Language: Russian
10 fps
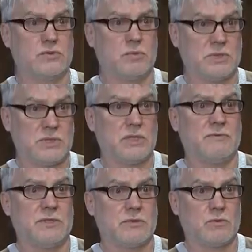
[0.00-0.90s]

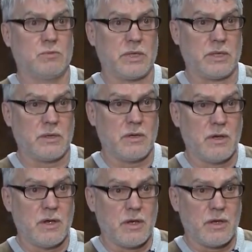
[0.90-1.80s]
150-200 рублей.
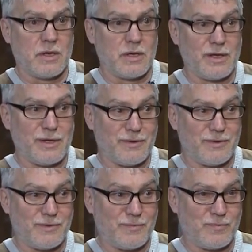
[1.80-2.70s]
И
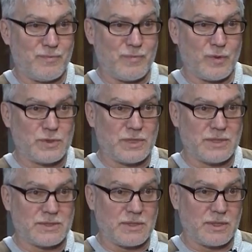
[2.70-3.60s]

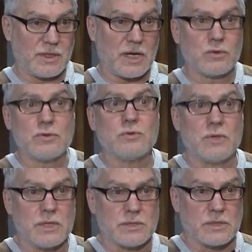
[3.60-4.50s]
получается, а кто
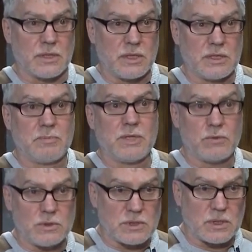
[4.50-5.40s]
зона риска? Это
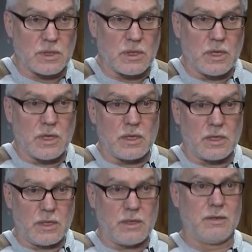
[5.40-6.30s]
подростки
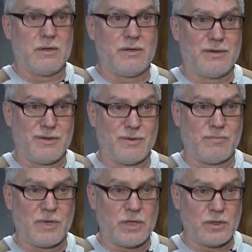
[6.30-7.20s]
и э,
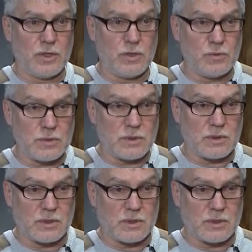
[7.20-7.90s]
молодые люди,